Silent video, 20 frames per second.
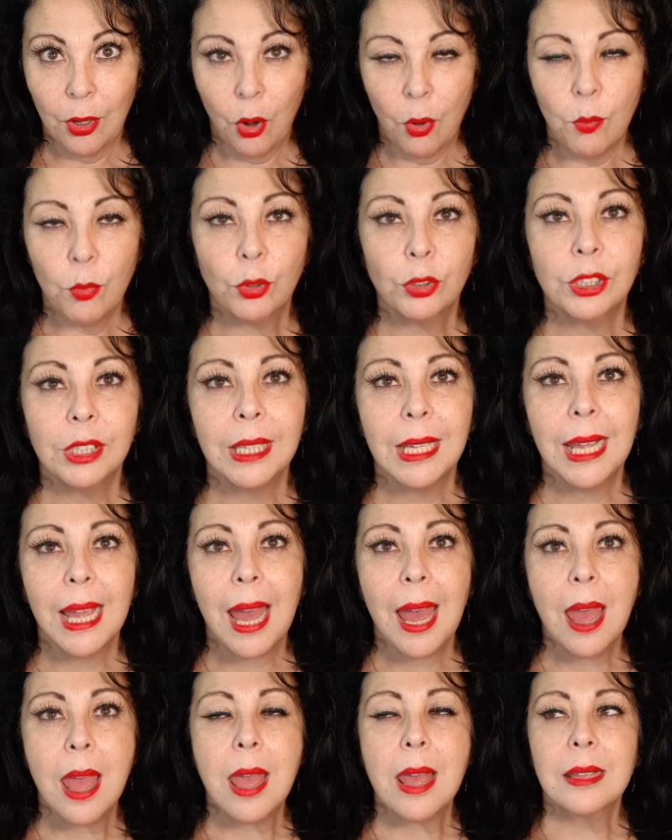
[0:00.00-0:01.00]
como un día
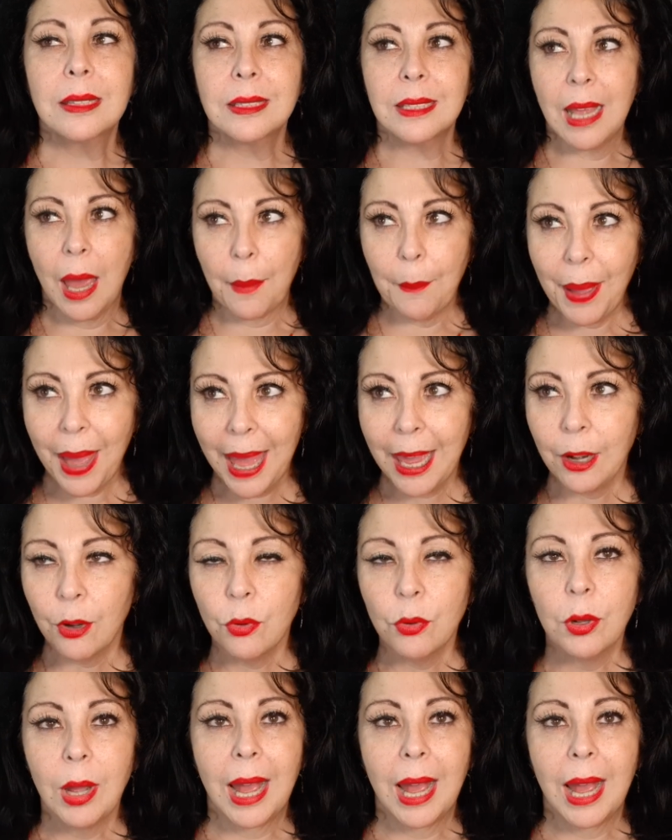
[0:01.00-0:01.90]
se amaron,